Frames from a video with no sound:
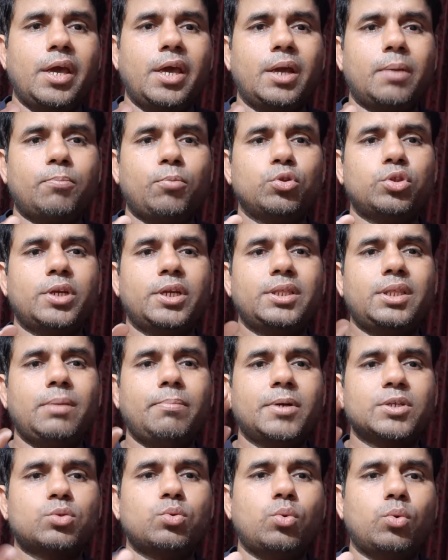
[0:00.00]
एक पुत्री थी
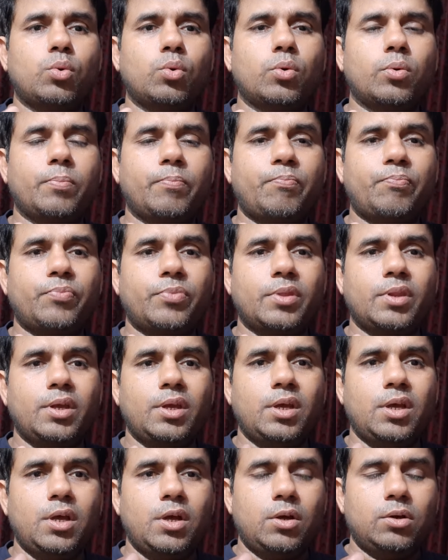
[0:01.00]
बसु
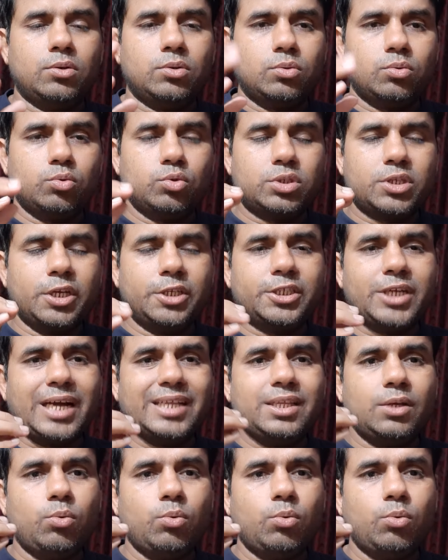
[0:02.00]
उसकी शादी